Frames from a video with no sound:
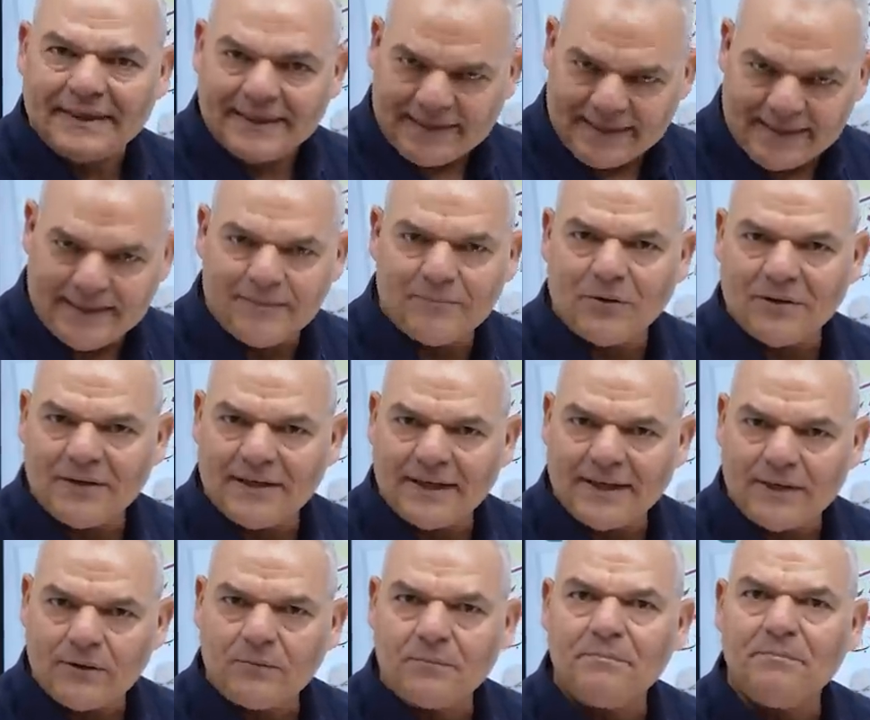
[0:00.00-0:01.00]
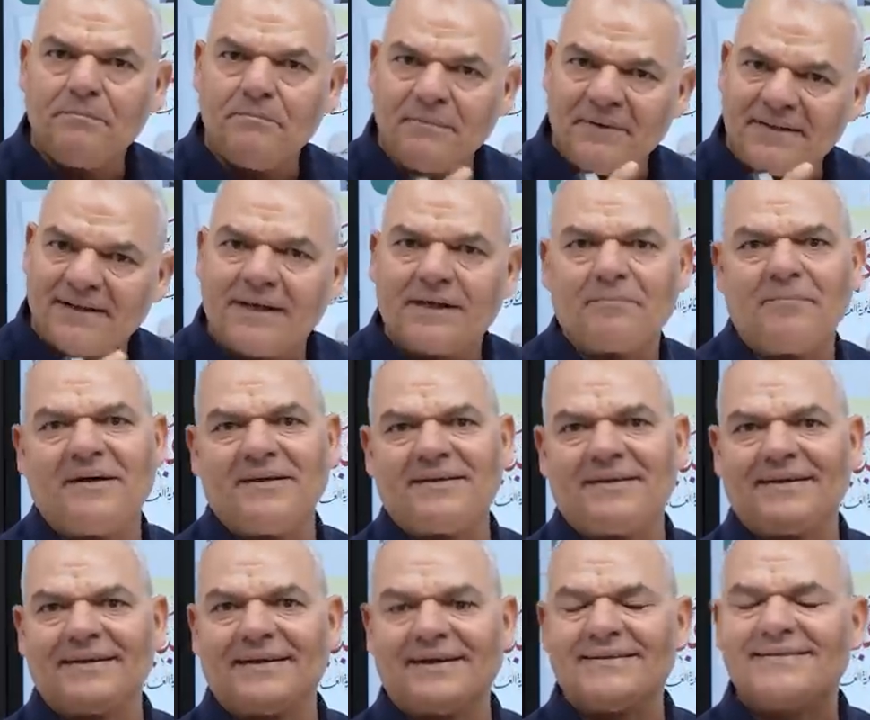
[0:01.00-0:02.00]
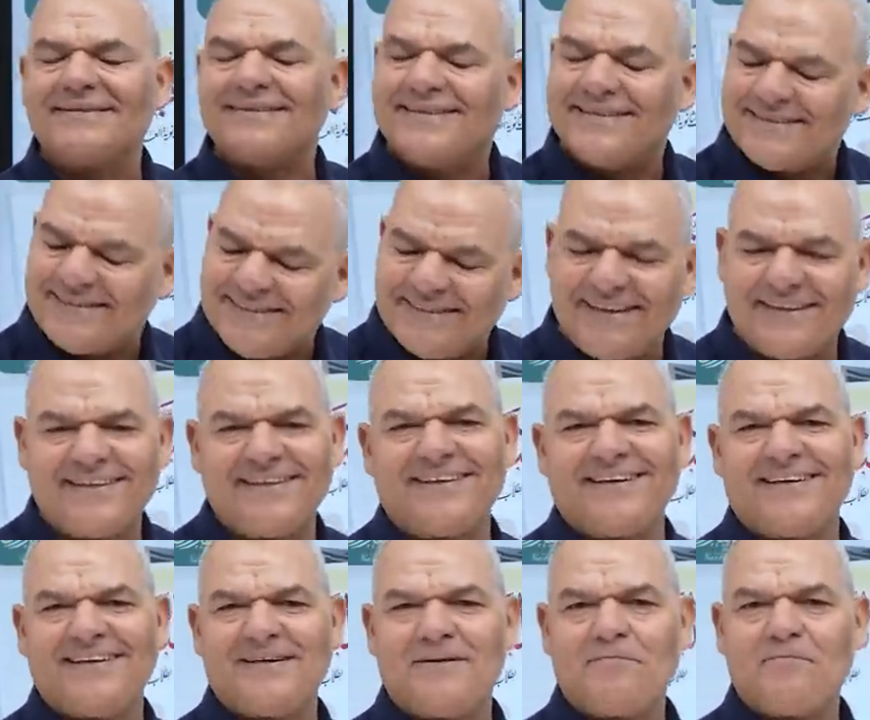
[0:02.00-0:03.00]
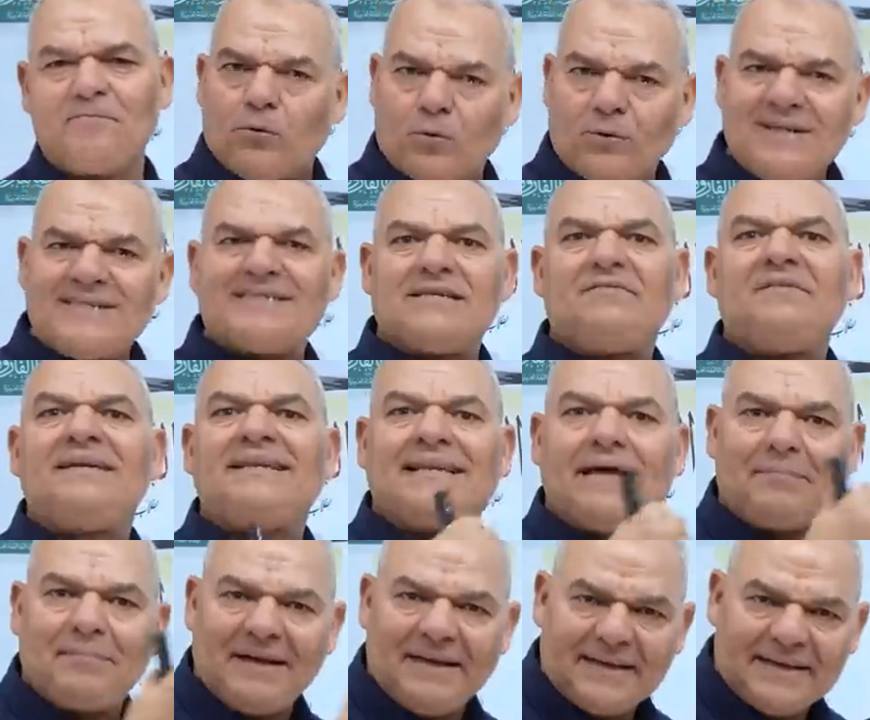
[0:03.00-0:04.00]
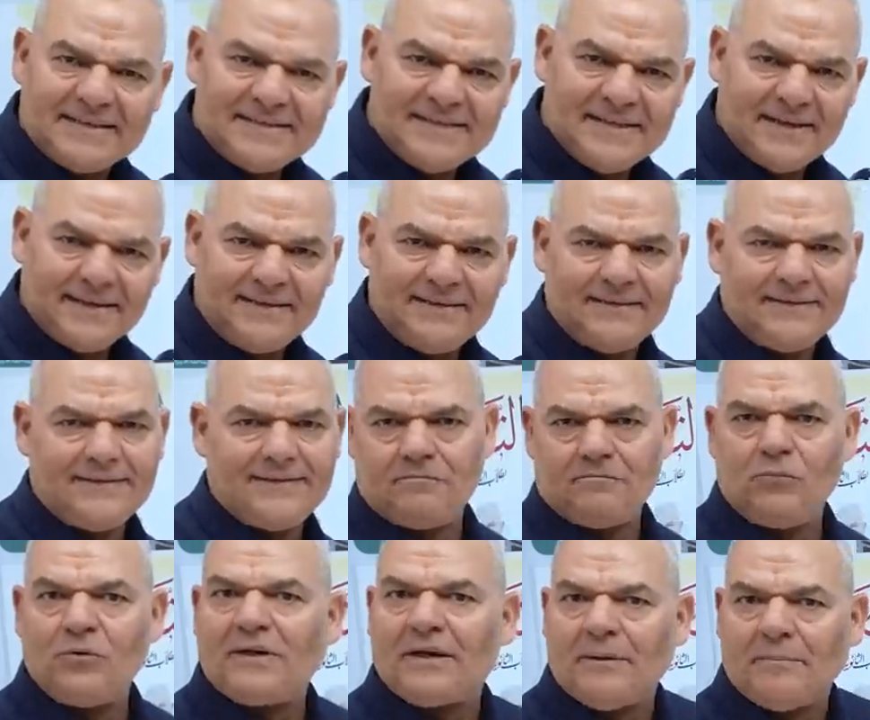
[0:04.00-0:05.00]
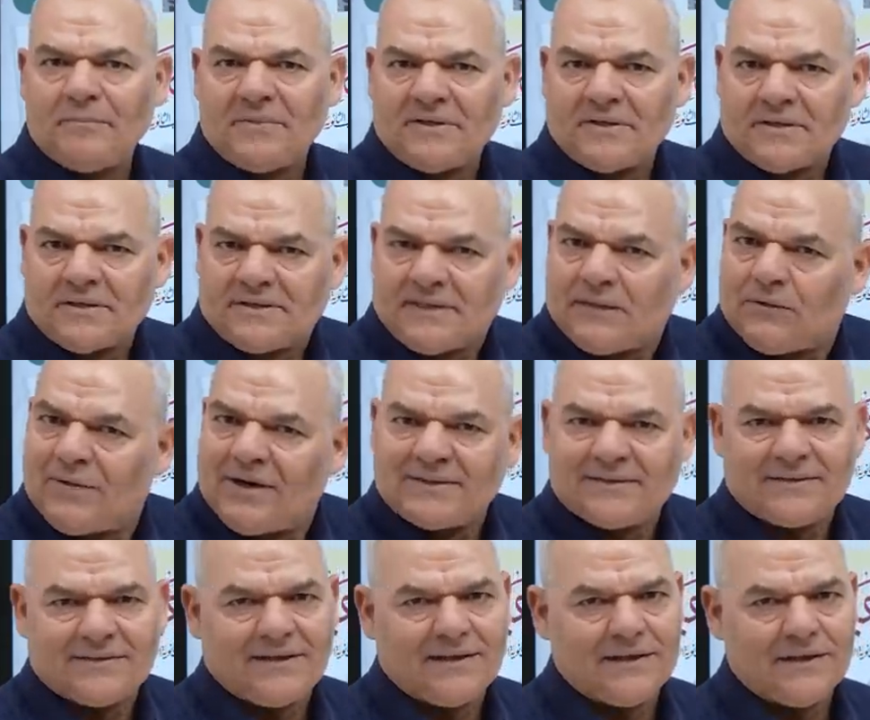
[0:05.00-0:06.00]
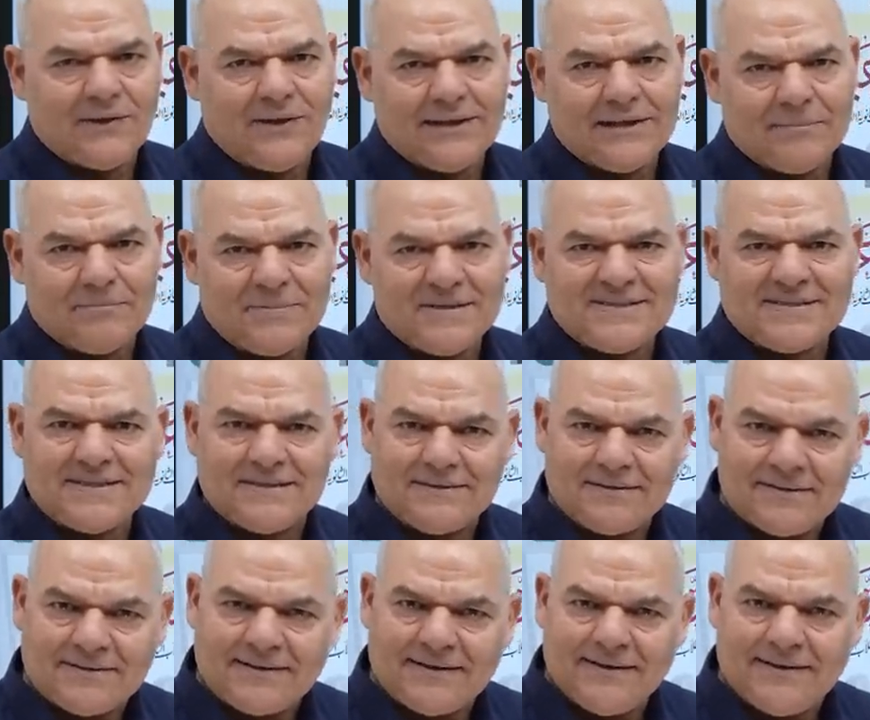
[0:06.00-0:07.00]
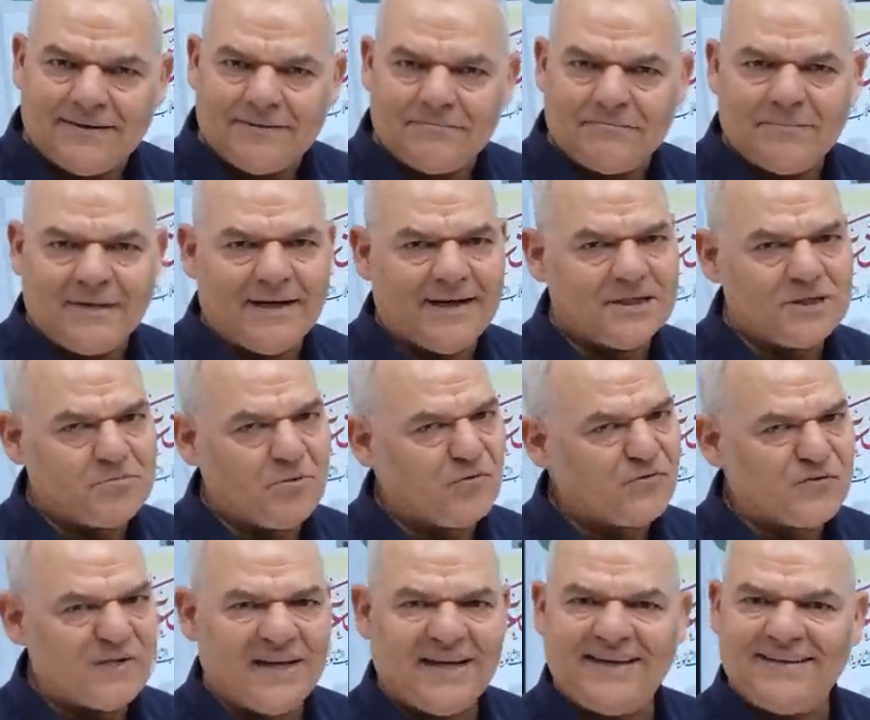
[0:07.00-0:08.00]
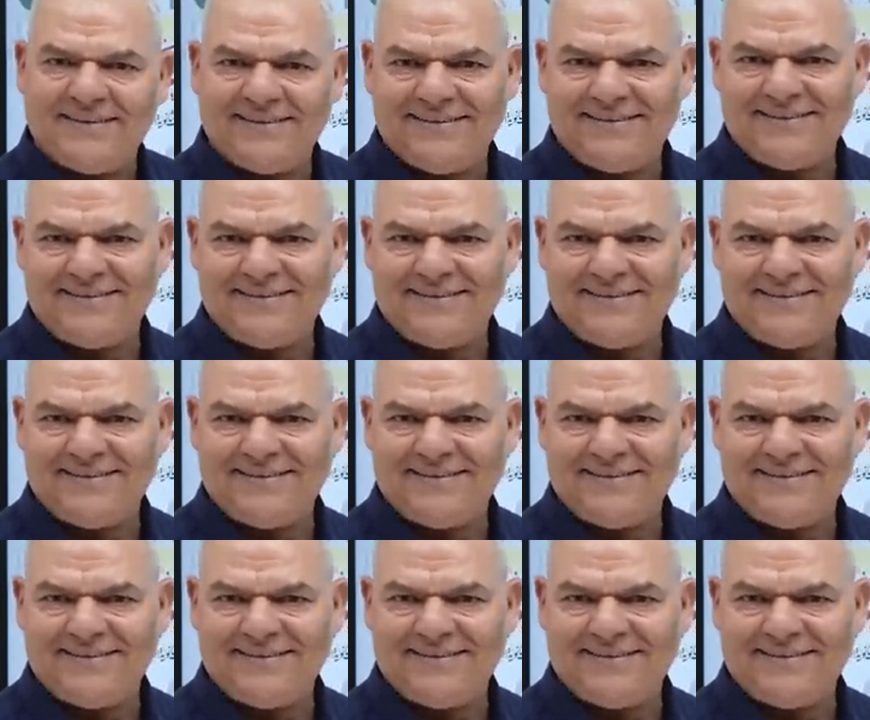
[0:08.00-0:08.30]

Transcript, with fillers: كلمه ولا غيره من اربع درجات كتير يا رجاله ولسه في التعبير الاختياري ممكن بدرجتين او اكتر الله اعلم بس الدرجه ما حدش بيفصح عنها